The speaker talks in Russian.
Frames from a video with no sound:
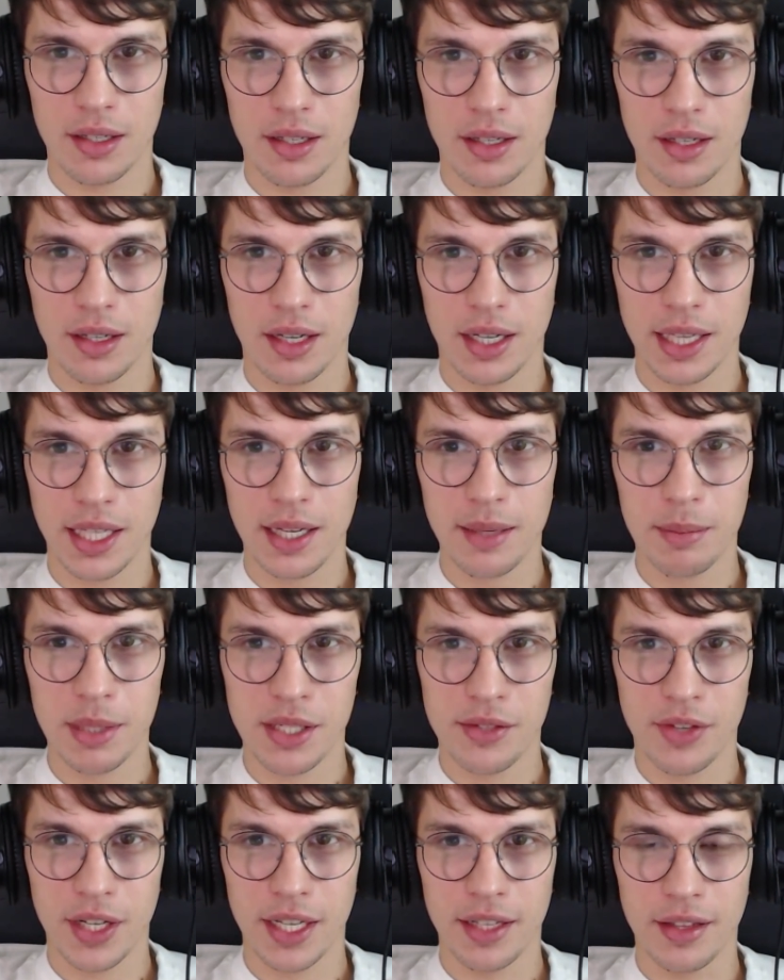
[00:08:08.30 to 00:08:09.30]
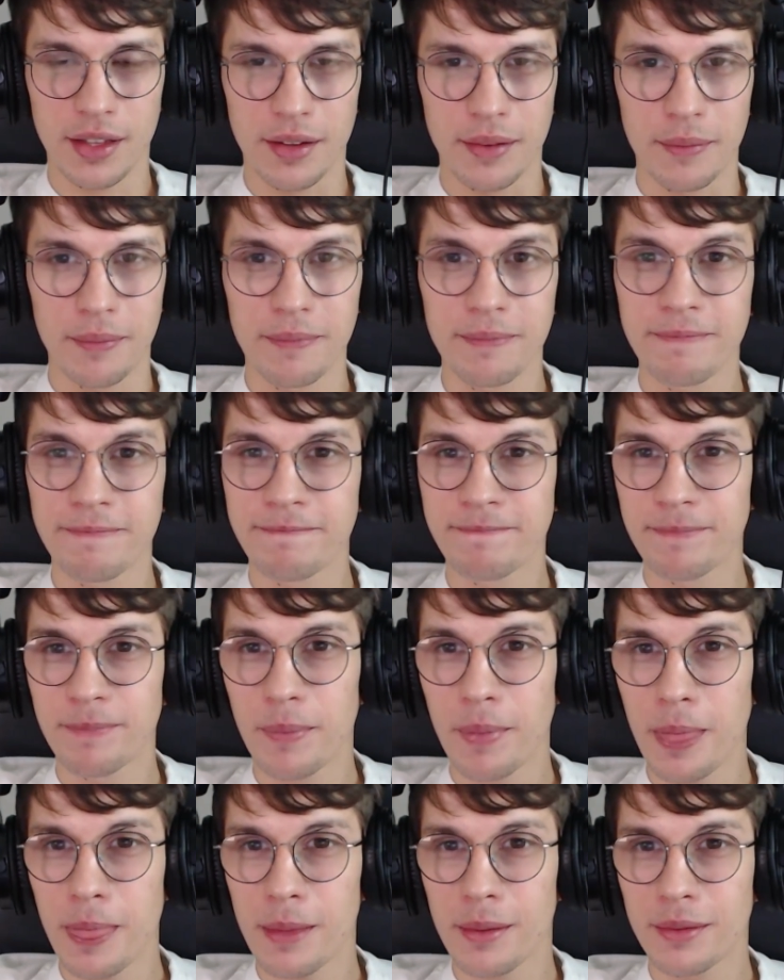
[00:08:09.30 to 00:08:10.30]
она безвредна.
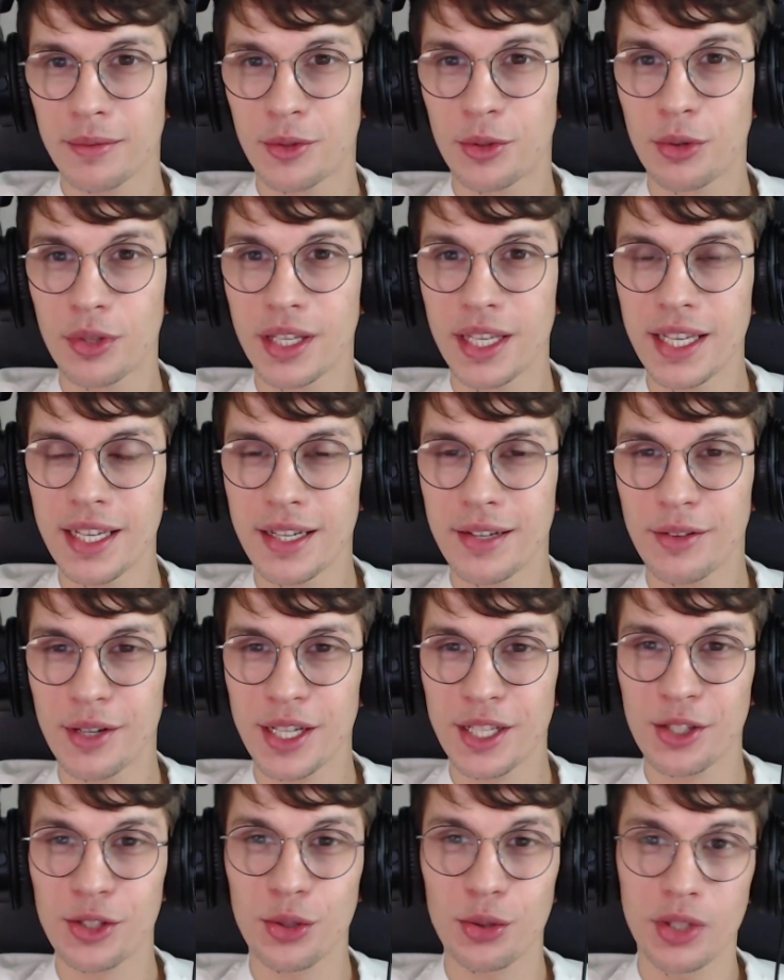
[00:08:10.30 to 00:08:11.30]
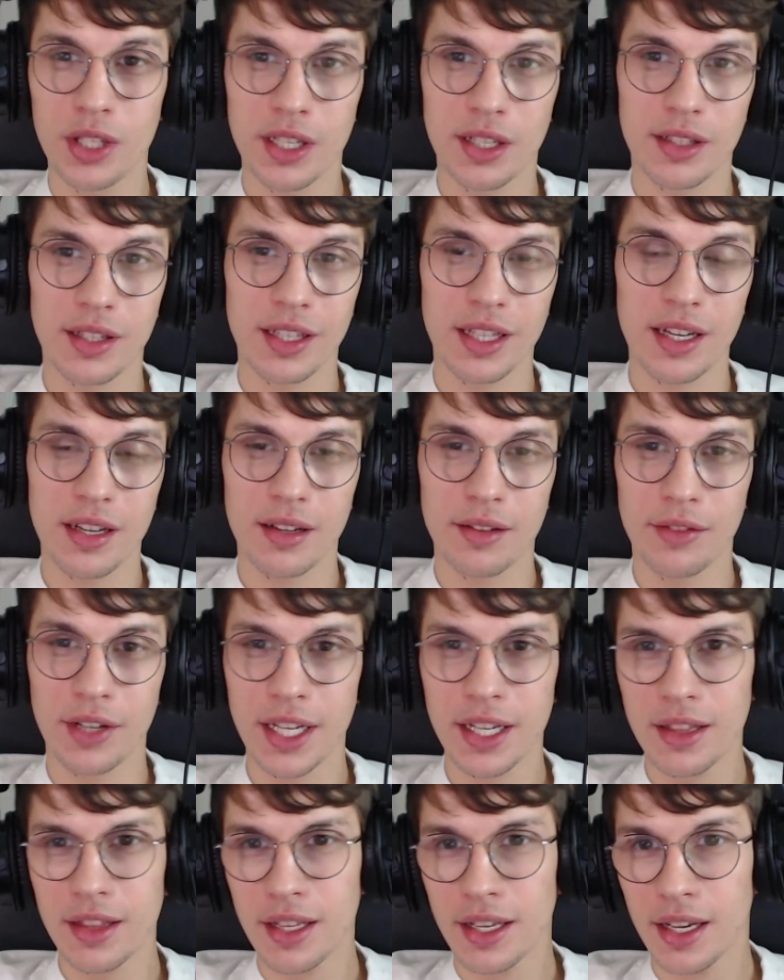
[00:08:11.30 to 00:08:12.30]
Другие говорят, что нет, она
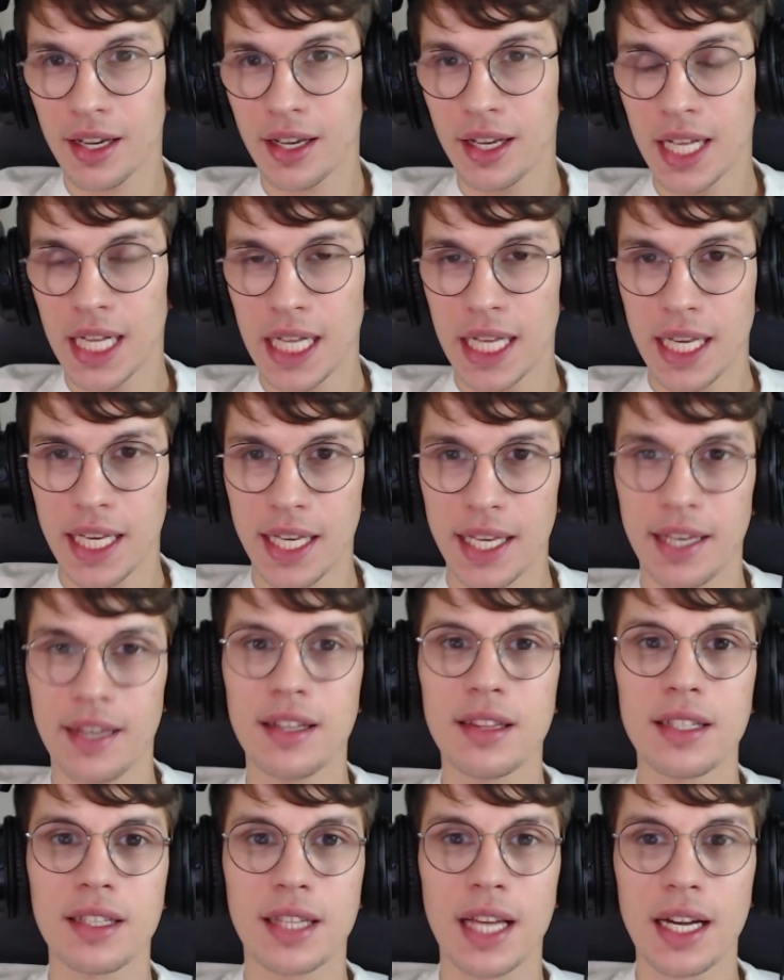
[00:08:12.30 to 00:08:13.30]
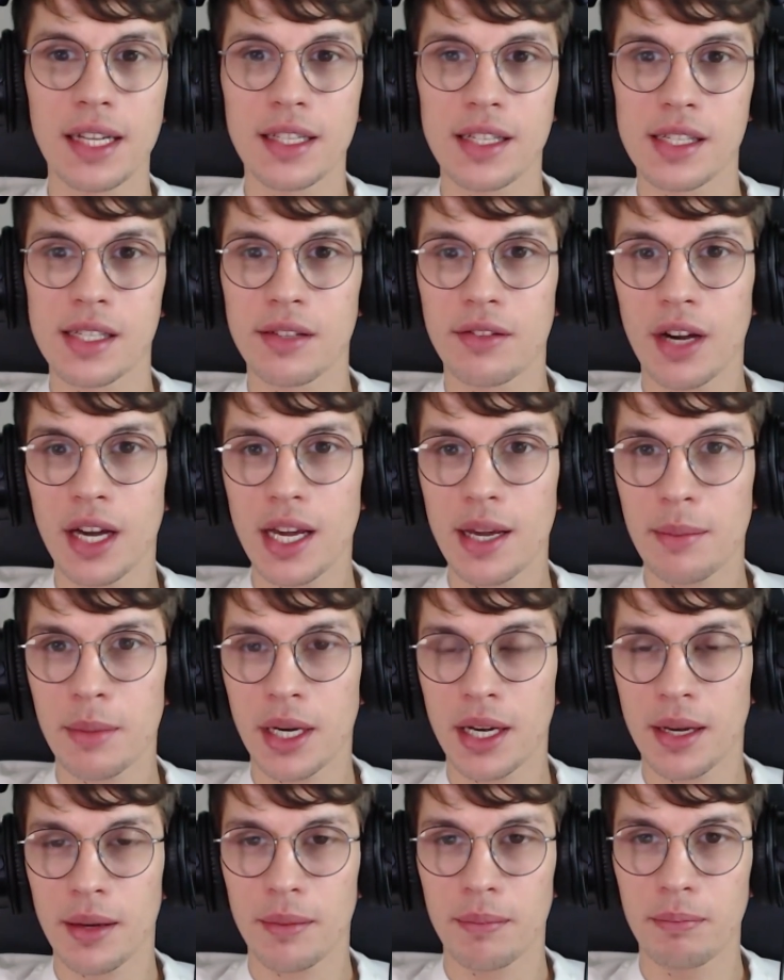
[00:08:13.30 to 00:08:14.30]
вредная, и это так
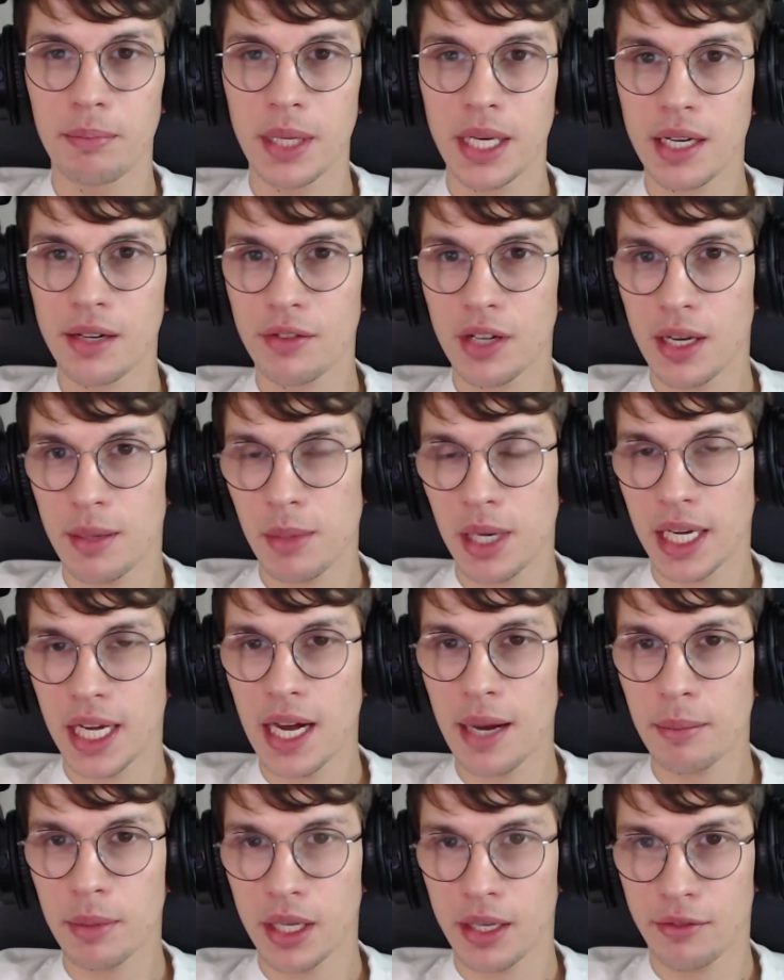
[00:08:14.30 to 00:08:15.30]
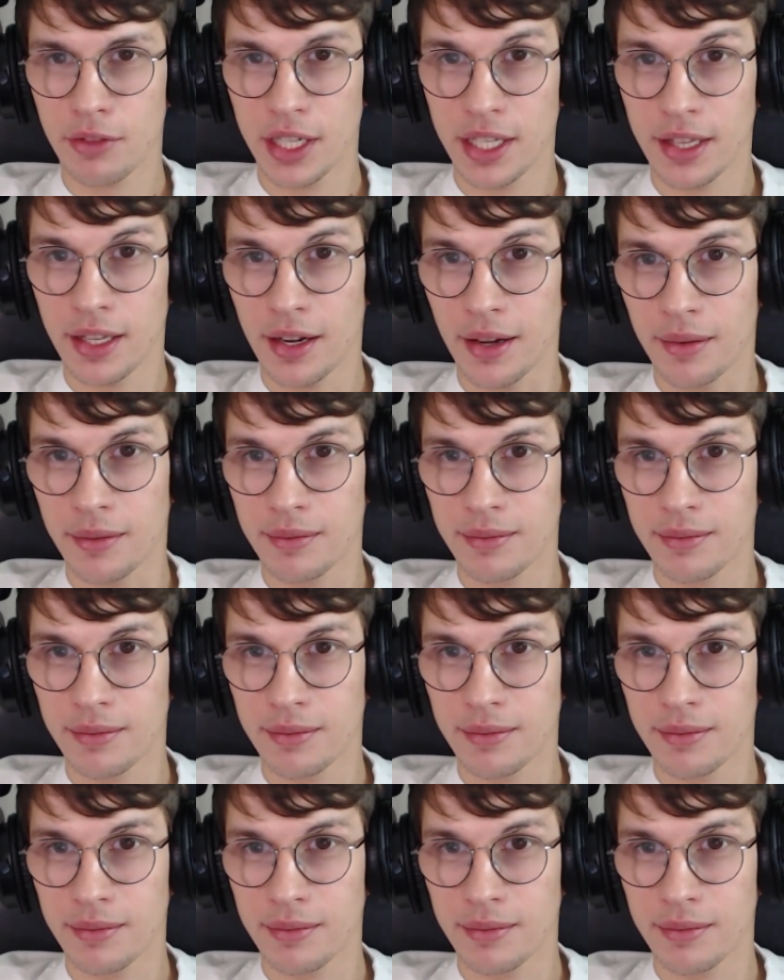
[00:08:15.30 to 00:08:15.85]
называемая первая амальгамная война.